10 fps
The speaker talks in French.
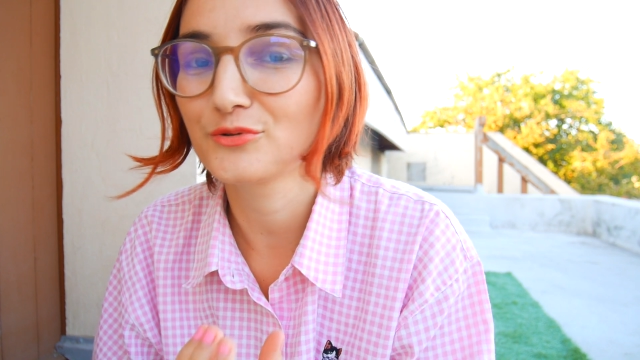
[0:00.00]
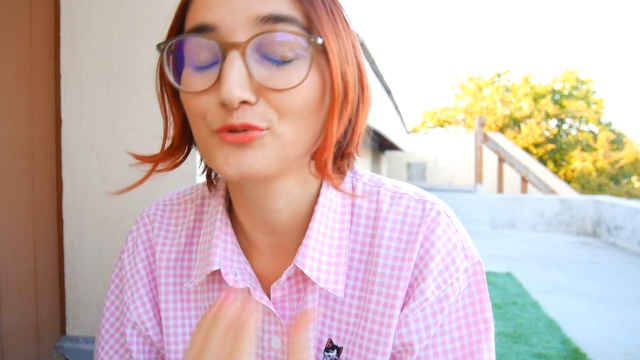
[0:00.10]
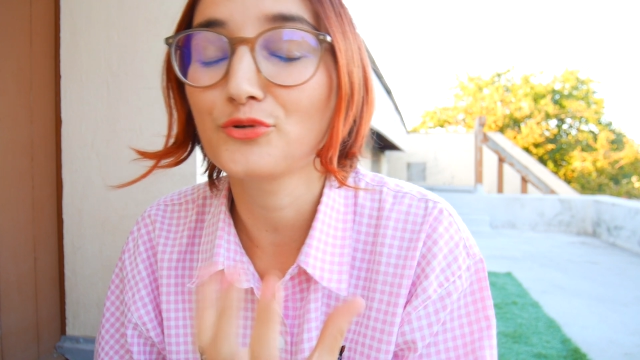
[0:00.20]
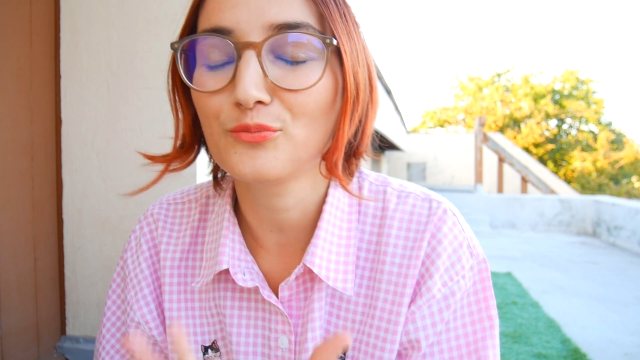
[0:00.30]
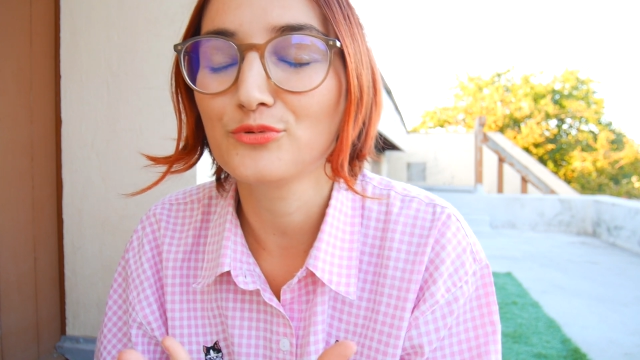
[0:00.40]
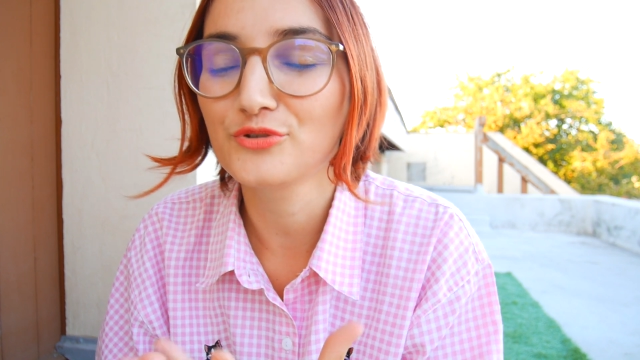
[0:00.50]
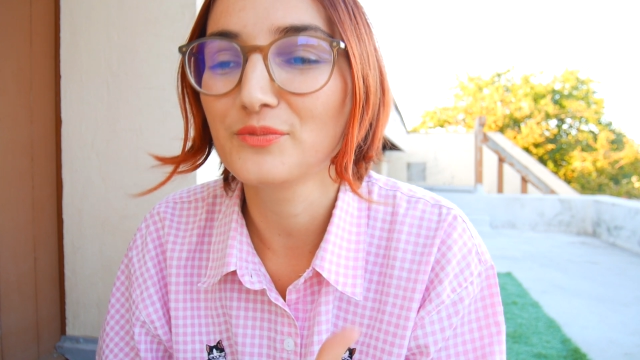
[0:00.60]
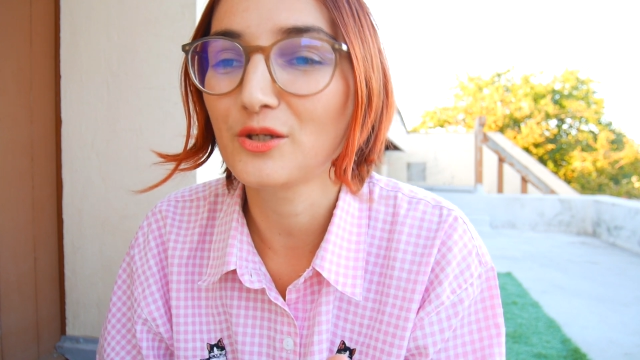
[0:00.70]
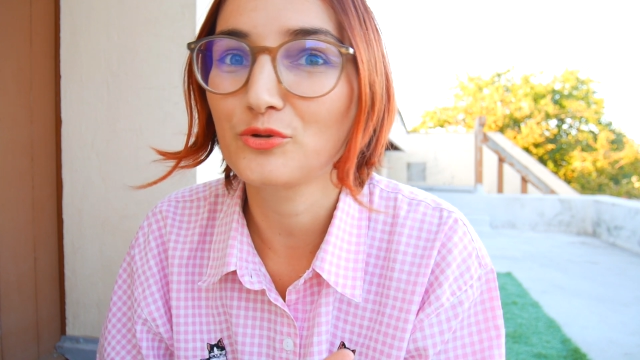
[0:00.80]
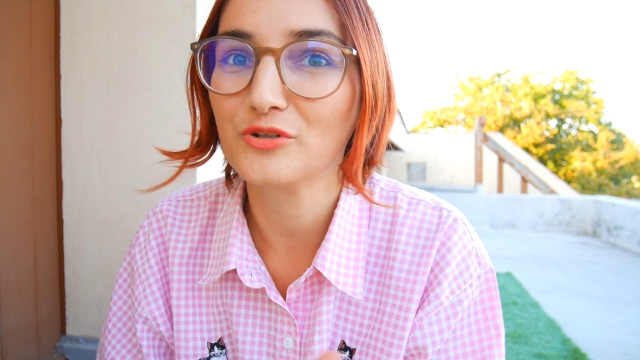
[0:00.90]
d'autant plus
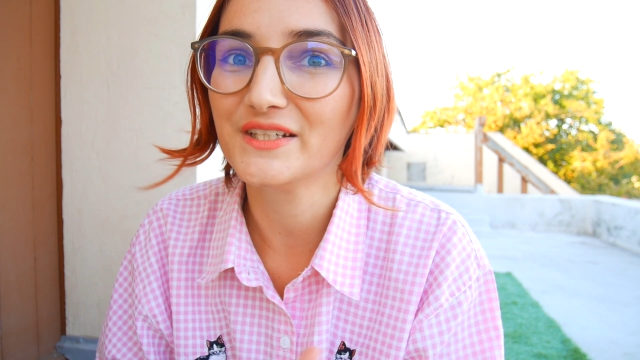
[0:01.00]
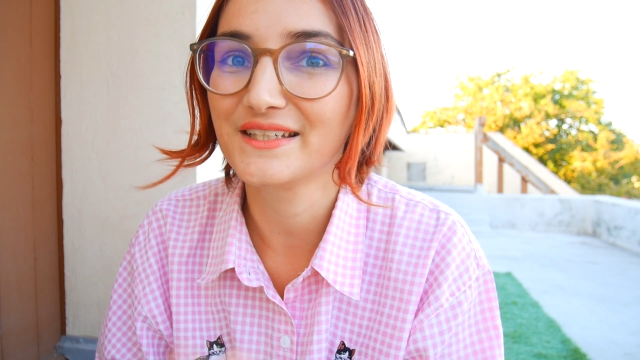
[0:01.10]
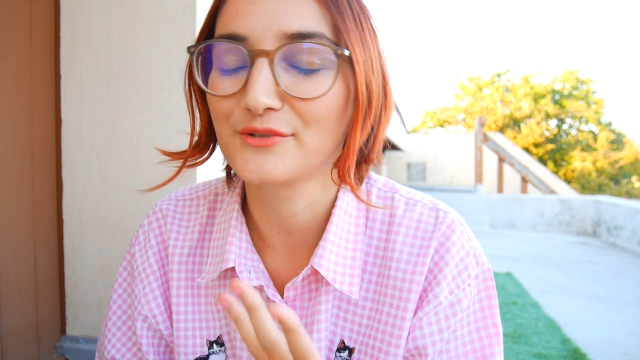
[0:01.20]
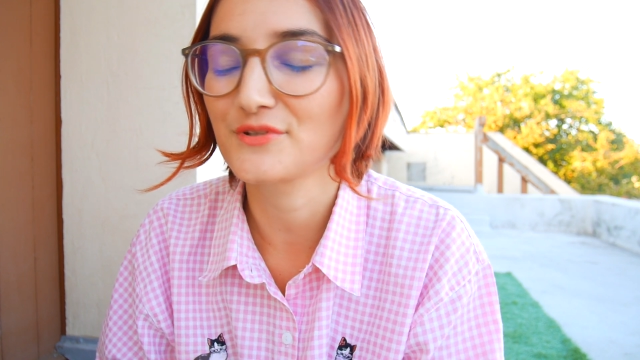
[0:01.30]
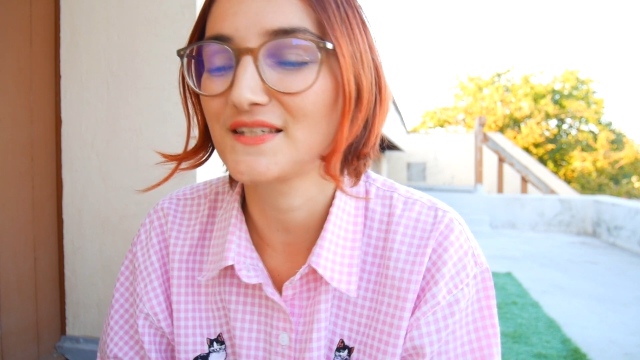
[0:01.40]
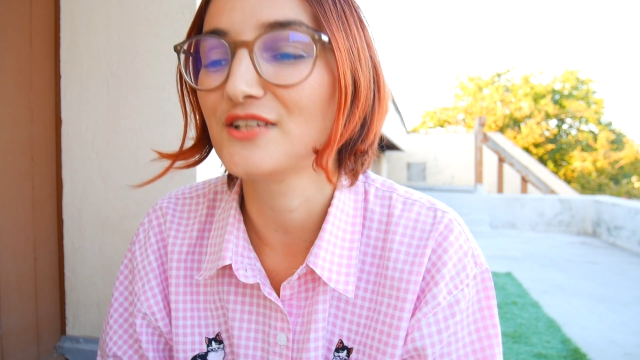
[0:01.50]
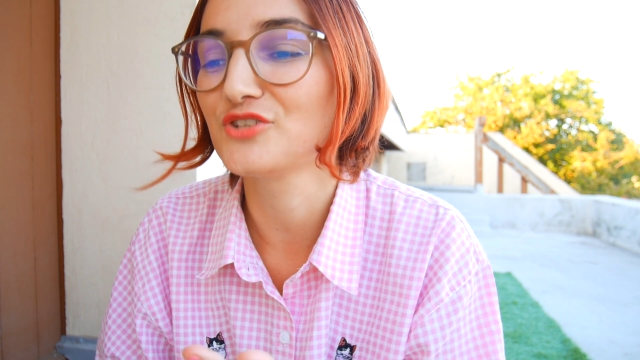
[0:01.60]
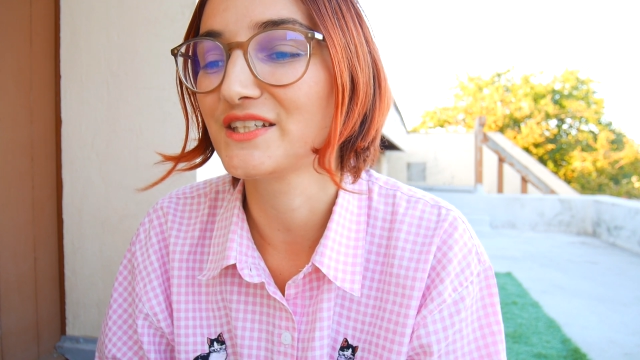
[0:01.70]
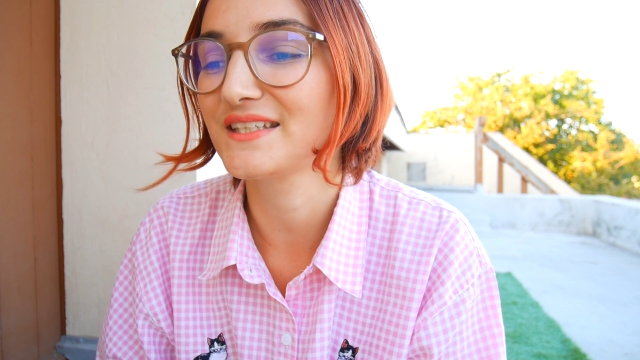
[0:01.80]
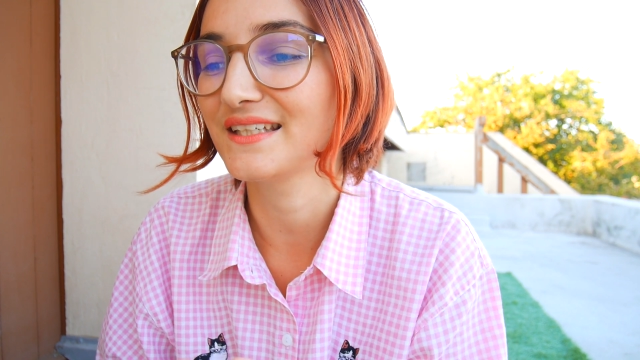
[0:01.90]
mélancolique et
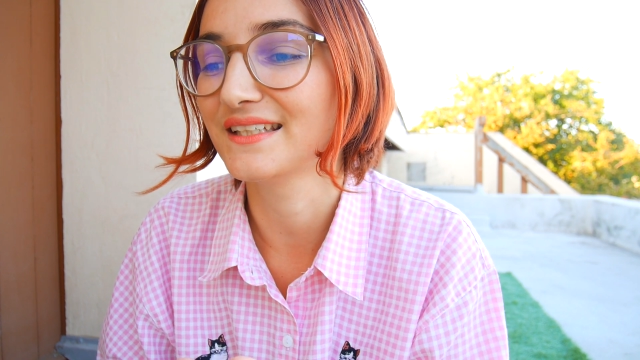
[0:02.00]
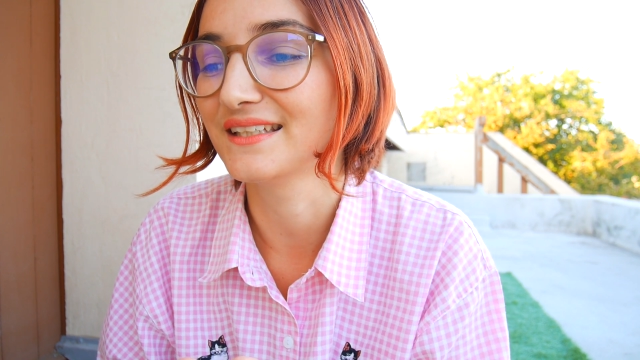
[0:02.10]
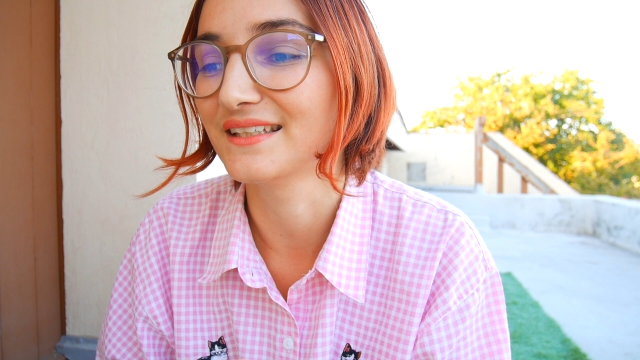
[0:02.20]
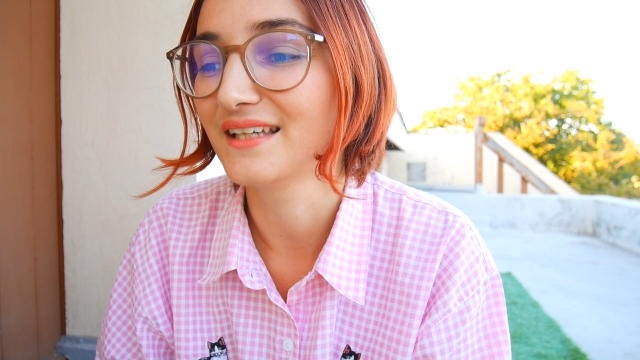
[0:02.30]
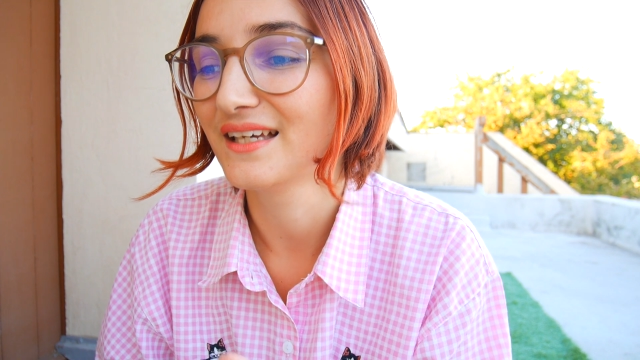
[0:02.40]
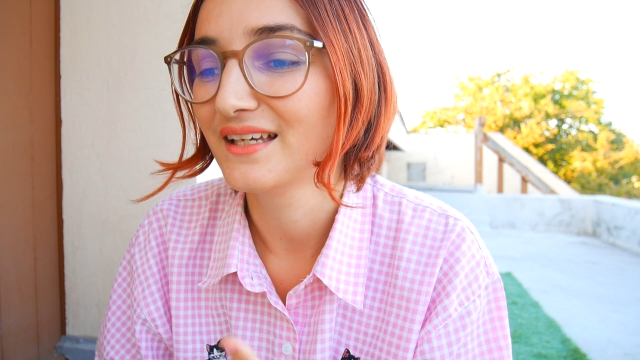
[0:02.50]
nostalgique et,